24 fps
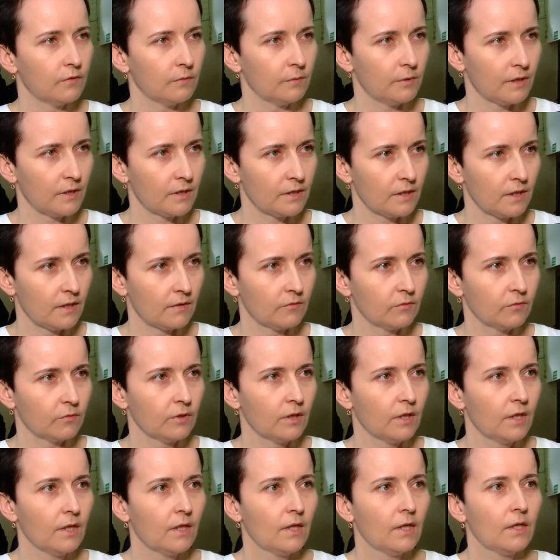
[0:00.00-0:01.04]
wybrać zawód,
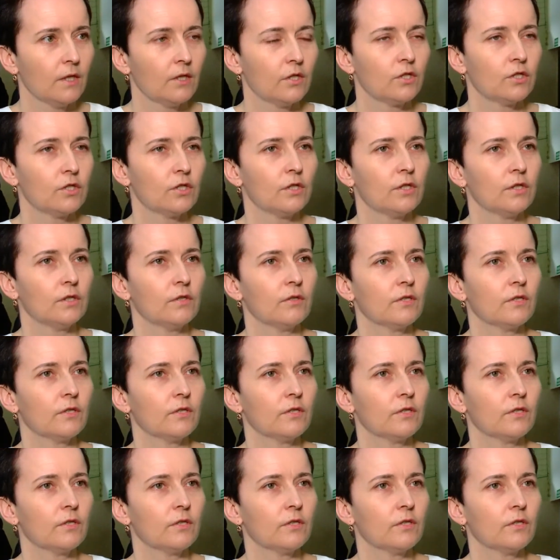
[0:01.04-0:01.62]
że